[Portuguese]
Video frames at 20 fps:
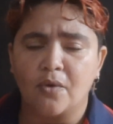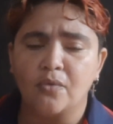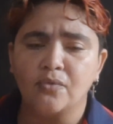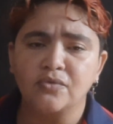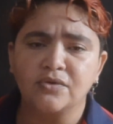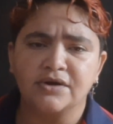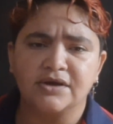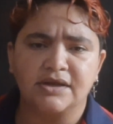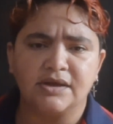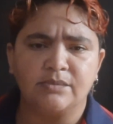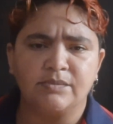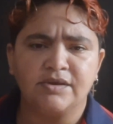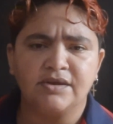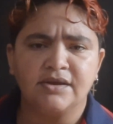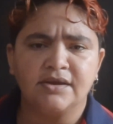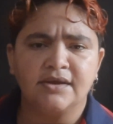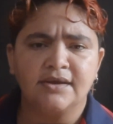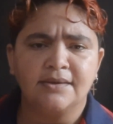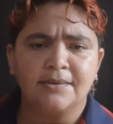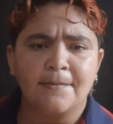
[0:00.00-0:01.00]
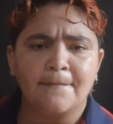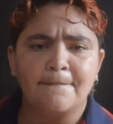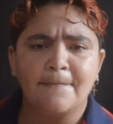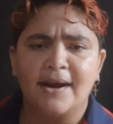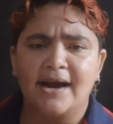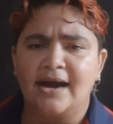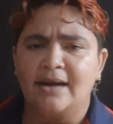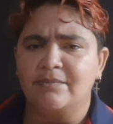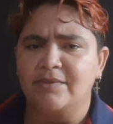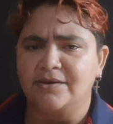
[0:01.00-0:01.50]
com um crime
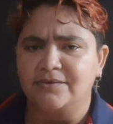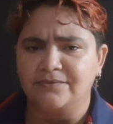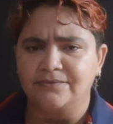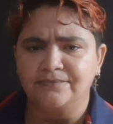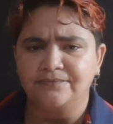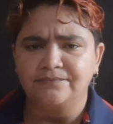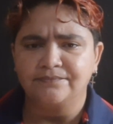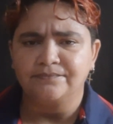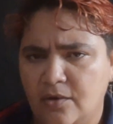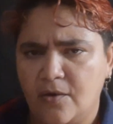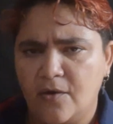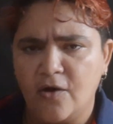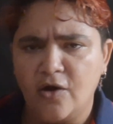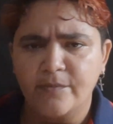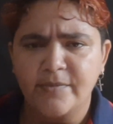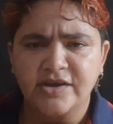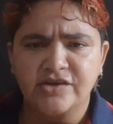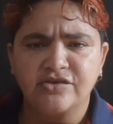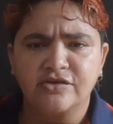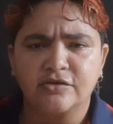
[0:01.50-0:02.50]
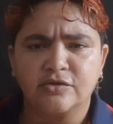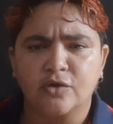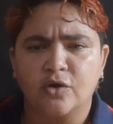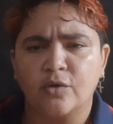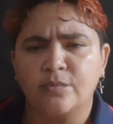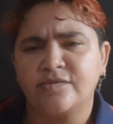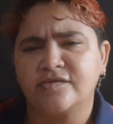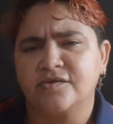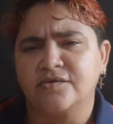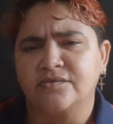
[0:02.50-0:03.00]
bárbaro. Robert
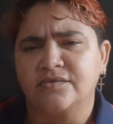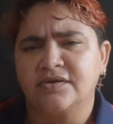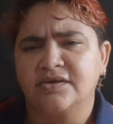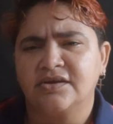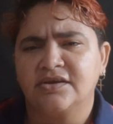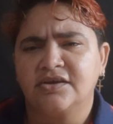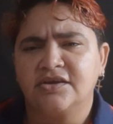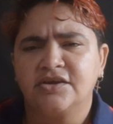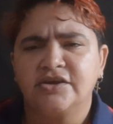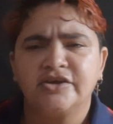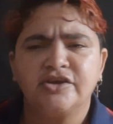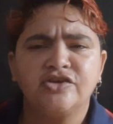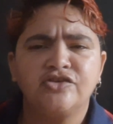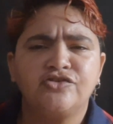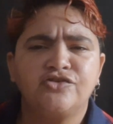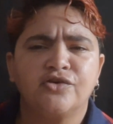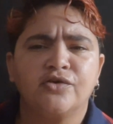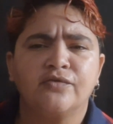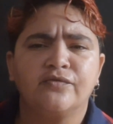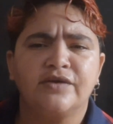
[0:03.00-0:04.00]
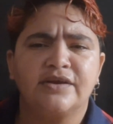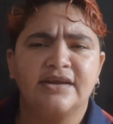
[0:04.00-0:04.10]
Thompson e John